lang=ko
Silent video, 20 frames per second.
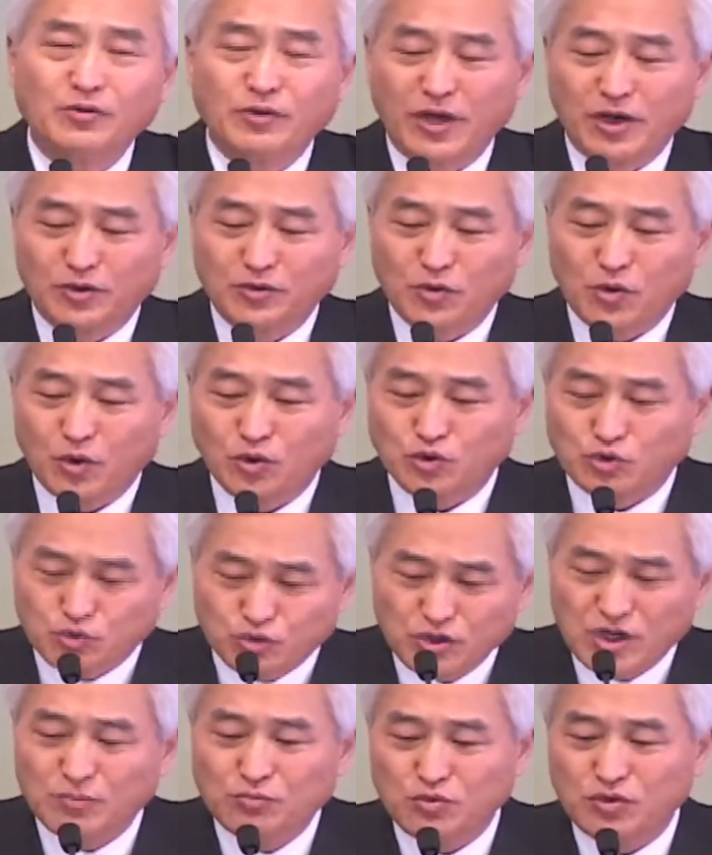되었고
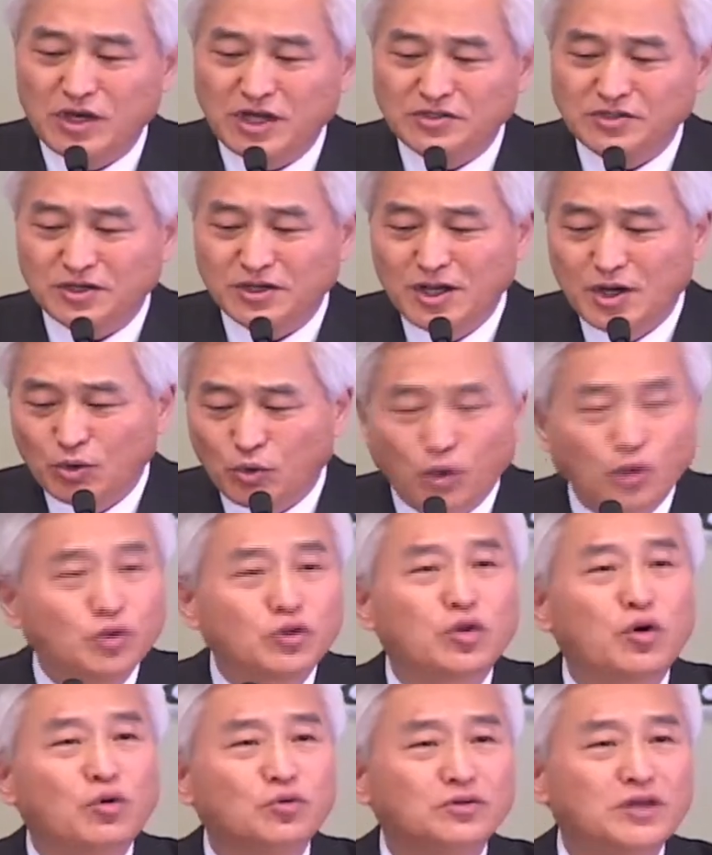주님 위해서
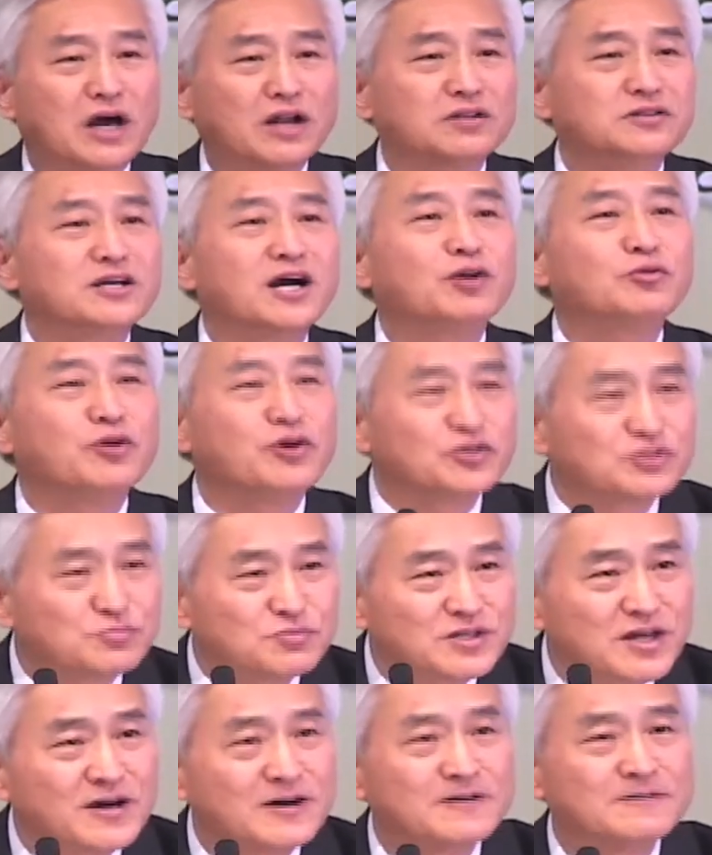고통당하는 자가
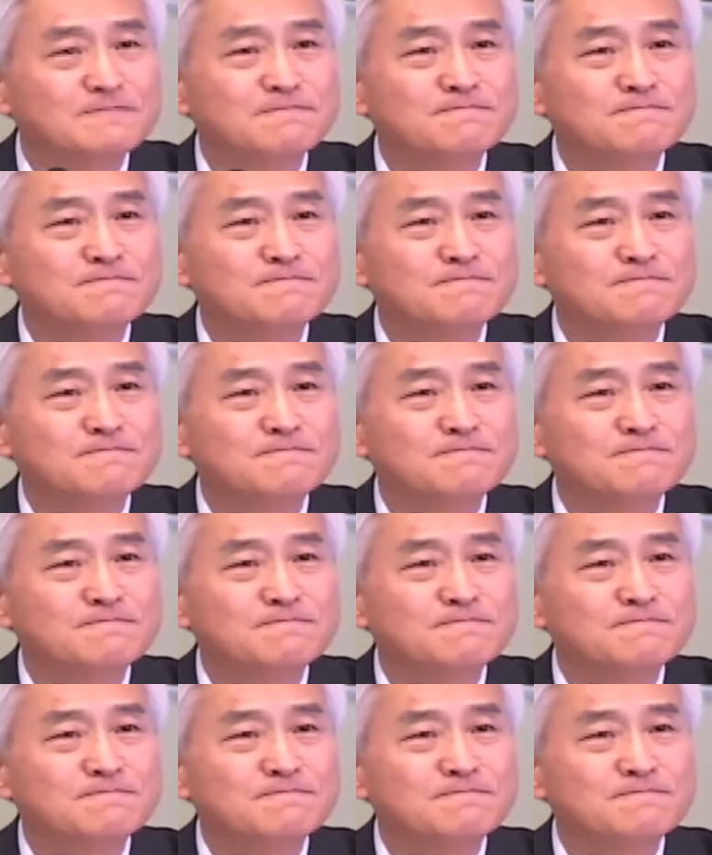되었습니다.